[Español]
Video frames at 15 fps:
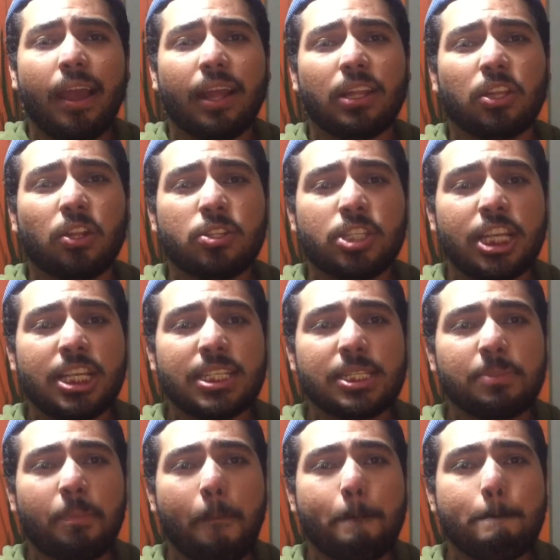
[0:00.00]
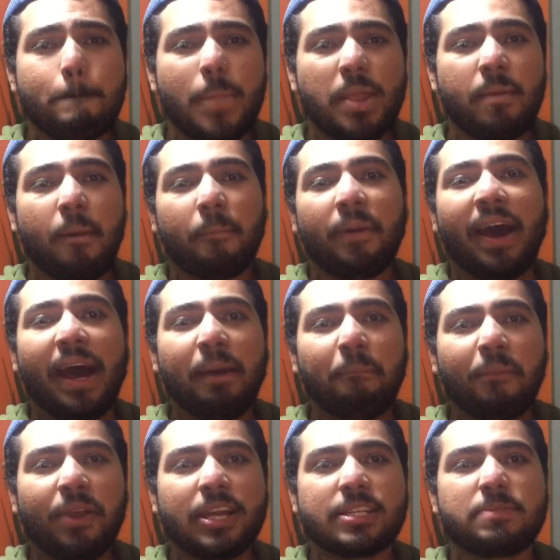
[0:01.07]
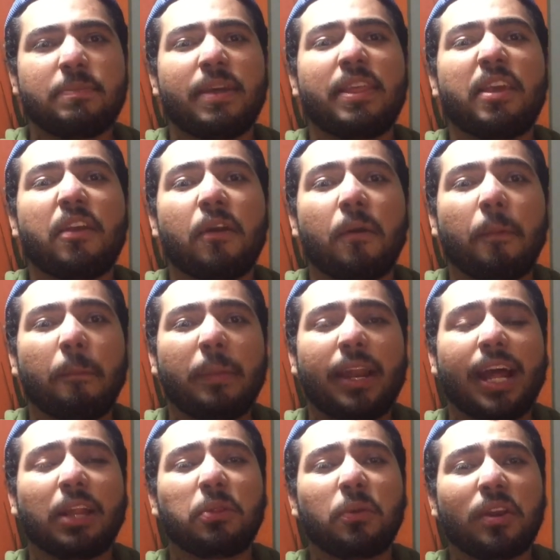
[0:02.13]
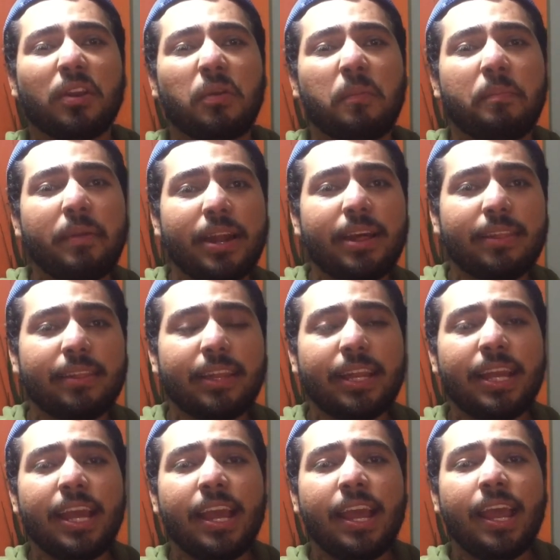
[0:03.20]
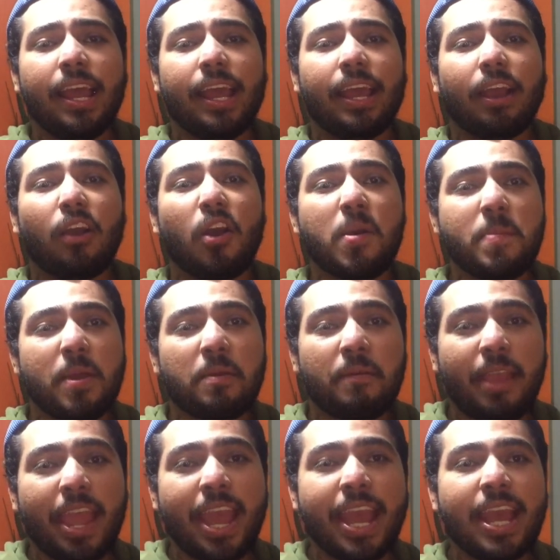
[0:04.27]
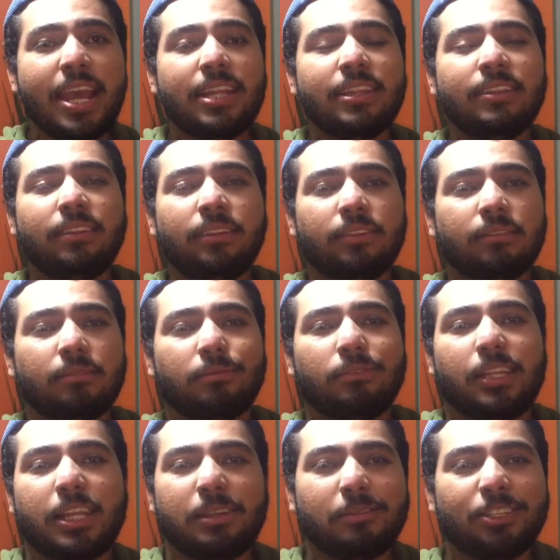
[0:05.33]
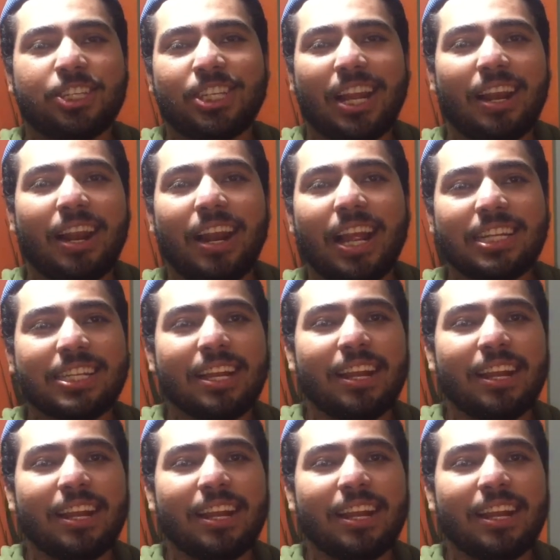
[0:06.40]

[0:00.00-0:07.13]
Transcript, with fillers: Entonces mi mamá pues me dijo, mira, tú recupérate, come bien, y shalala,